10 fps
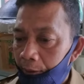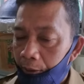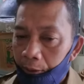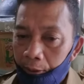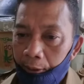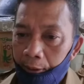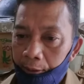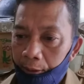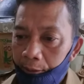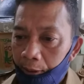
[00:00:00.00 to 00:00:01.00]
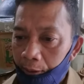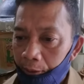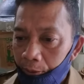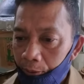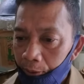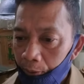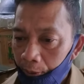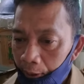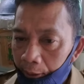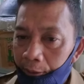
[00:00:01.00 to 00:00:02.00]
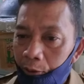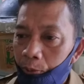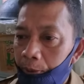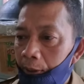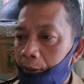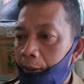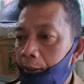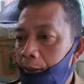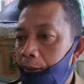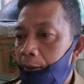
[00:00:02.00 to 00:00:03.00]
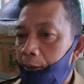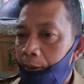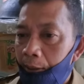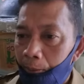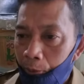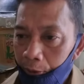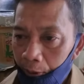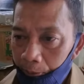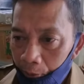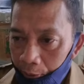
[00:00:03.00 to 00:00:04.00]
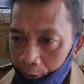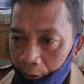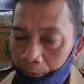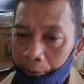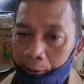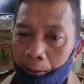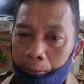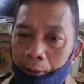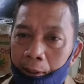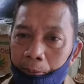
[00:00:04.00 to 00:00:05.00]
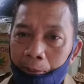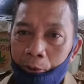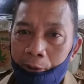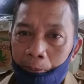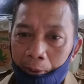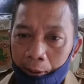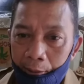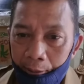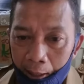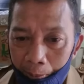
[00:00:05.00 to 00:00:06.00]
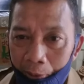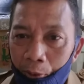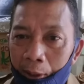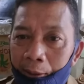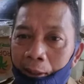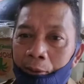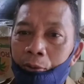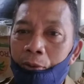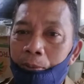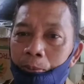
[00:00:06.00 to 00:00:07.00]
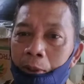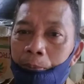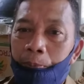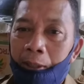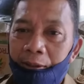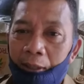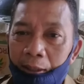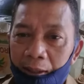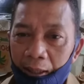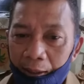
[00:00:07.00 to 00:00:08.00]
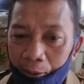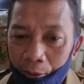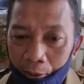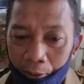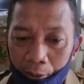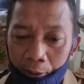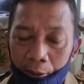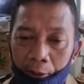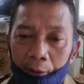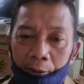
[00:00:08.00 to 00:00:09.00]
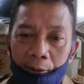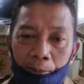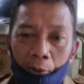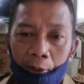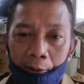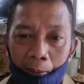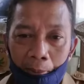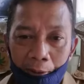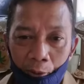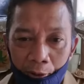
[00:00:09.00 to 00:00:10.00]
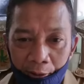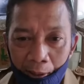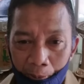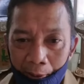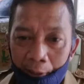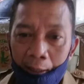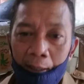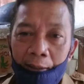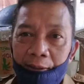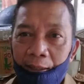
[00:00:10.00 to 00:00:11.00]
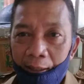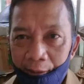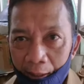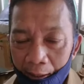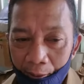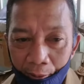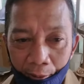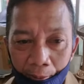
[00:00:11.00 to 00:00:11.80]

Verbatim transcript: Orang katanya satu kelurahan satu miliar. Namun yang lebih urgent pertama kami mengucapkan selamat ulang tahun buat Pak Sandiaga Uno. Semoga tambah sukses dan berkah, Amin. sehat selalu.